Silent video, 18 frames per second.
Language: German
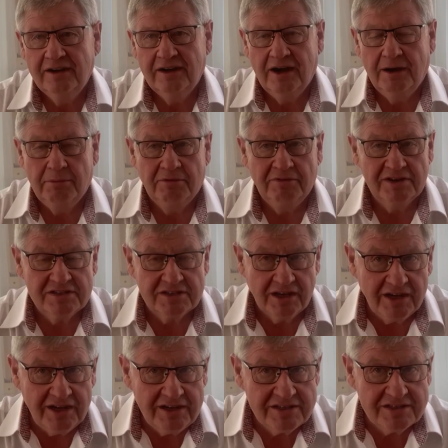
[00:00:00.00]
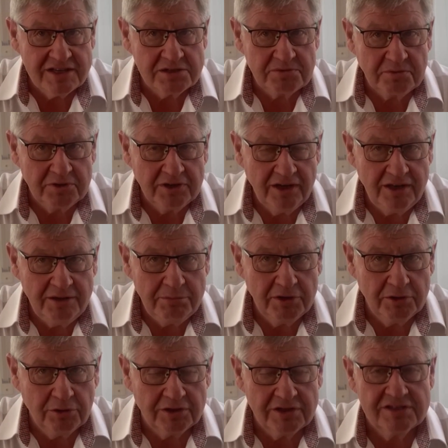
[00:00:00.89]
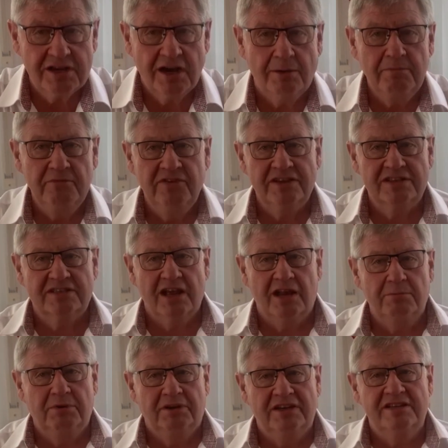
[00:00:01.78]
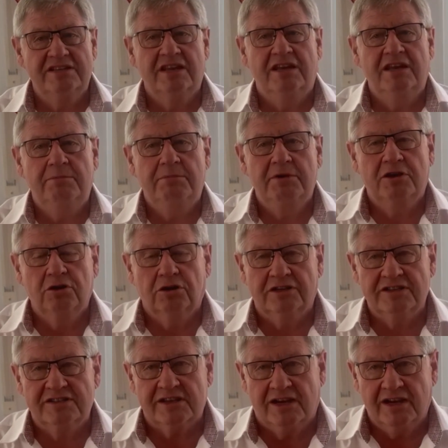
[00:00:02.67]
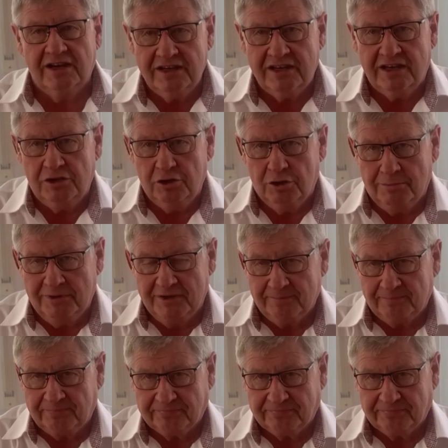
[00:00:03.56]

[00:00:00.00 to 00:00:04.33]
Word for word: Aber was heißt es von der Liebe Gottes? Haben wir selber diese Liebe Gottes angenommen?